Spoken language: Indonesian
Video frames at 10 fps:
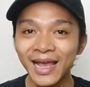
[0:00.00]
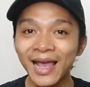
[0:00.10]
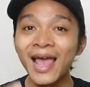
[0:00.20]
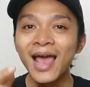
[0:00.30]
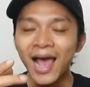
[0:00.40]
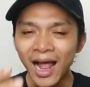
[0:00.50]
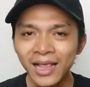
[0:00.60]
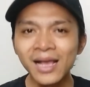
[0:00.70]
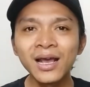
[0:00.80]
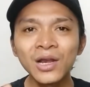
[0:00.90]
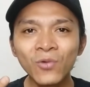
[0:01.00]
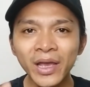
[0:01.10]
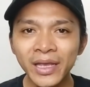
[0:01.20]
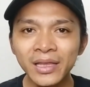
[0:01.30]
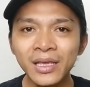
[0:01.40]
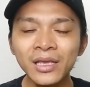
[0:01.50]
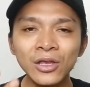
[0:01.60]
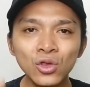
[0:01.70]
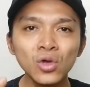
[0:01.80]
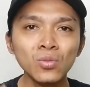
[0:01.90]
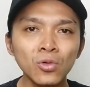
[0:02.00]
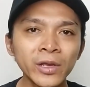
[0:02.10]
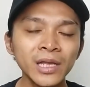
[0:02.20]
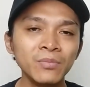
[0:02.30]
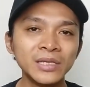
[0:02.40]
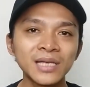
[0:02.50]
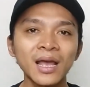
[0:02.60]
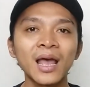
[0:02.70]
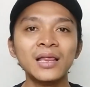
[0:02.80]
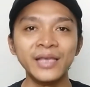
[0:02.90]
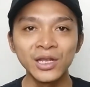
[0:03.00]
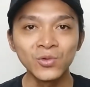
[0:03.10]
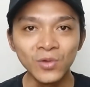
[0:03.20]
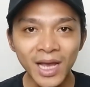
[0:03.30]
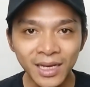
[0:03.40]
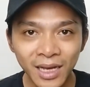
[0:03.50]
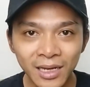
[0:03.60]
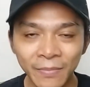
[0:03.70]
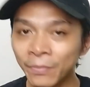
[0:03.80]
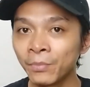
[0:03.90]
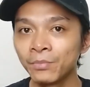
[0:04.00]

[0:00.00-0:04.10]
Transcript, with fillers: Nah, hal yang kedua ini itu mungkin bisa kalian gunakan